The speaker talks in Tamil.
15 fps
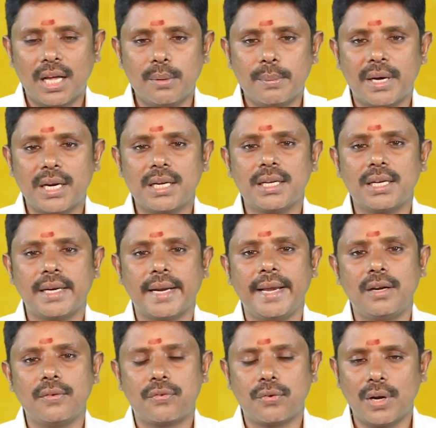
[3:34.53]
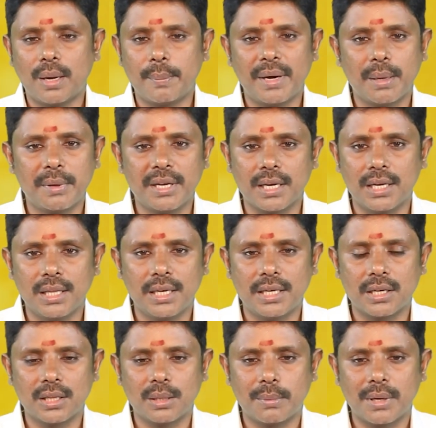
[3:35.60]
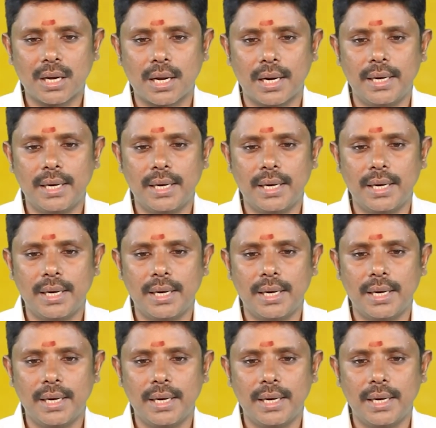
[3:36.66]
அது மாதிரி நைட்டு ஃபுல்லாமே நம்மளுக்கு எழுதிட்டு இருந்தோம்னா